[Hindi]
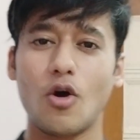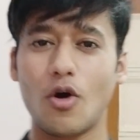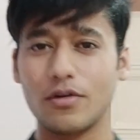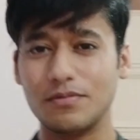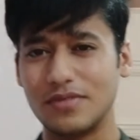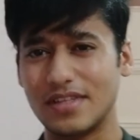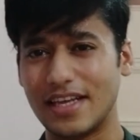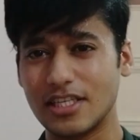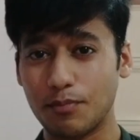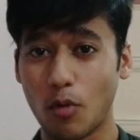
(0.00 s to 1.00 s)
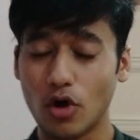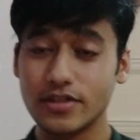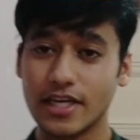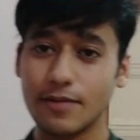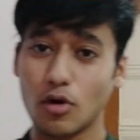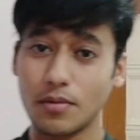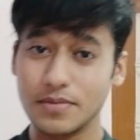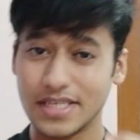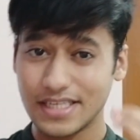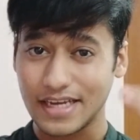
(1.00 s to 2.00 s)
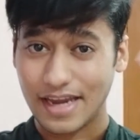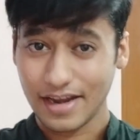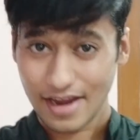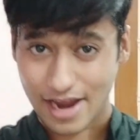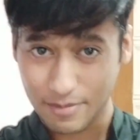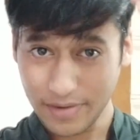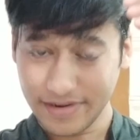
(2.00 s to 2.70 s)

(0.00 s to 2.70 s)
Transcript: और ऐसे बहुत सारे प्रॉब्लम जैसे कि हेयर में